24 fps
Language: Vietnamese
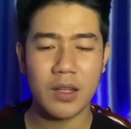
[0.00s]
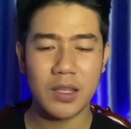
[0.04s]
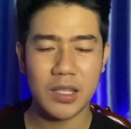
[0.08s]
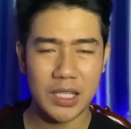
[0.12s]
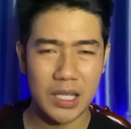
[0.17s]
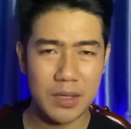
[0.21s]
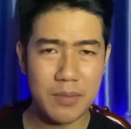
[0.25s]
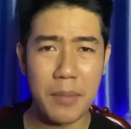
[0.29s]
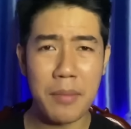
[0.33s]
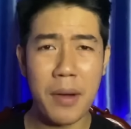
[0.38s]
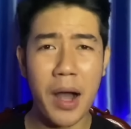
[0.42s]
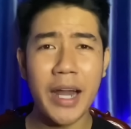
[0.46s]

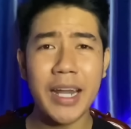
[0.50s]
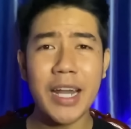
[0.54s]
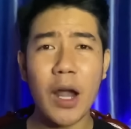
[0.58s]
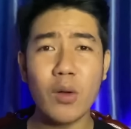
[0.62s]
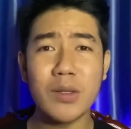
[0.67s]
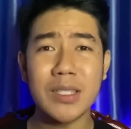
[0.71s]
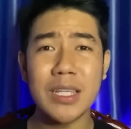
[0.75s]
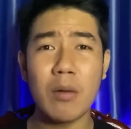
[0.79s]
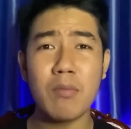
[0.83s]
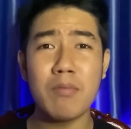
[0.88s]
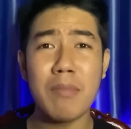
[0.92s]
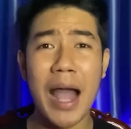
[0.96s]
Nhưng mà mới nấu
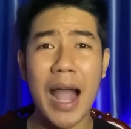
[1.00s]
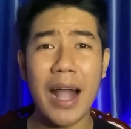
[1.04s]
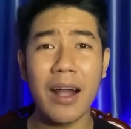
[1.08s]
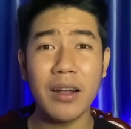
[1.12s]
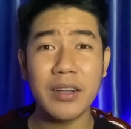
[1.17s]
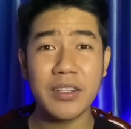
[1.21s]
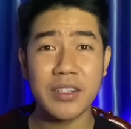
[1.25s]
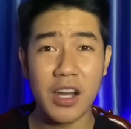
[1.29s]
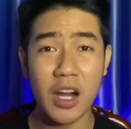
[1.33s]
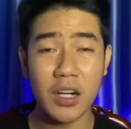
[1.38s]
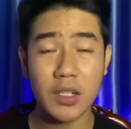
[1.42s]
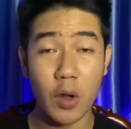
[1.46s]
xong bà ăn hết
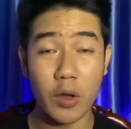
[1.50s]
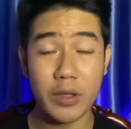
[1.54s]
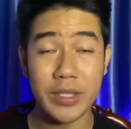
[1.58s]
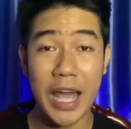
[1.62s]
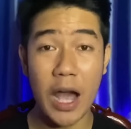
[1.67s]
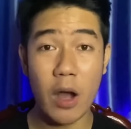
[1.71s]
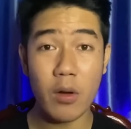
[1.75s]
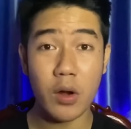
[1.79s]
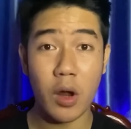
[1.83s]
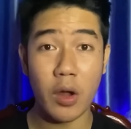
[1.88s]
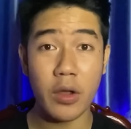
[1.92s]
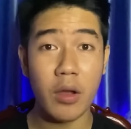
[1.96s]
trơn nồi
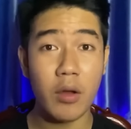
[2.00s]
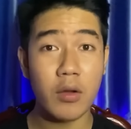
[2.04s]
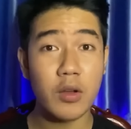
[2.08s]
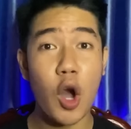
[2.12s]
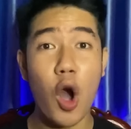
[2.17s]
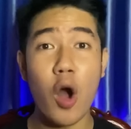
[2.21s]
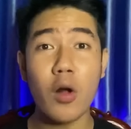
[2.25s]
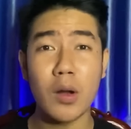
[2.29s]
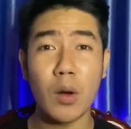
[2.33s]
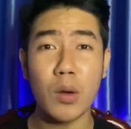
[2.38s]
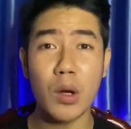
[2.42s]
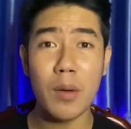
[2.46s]
cháo rồi,
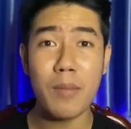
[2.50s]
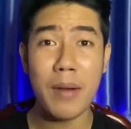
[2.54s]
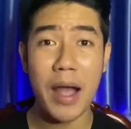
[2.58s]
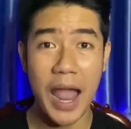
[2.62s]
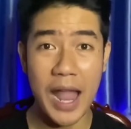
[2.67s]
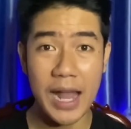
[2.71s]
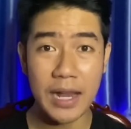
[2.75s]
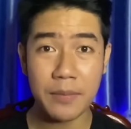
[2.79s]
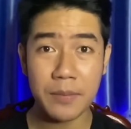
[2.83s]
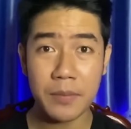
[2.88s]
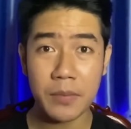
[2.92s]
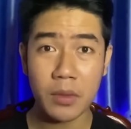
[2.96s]
còn đâu nữa mà
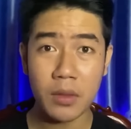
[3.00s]
ăn.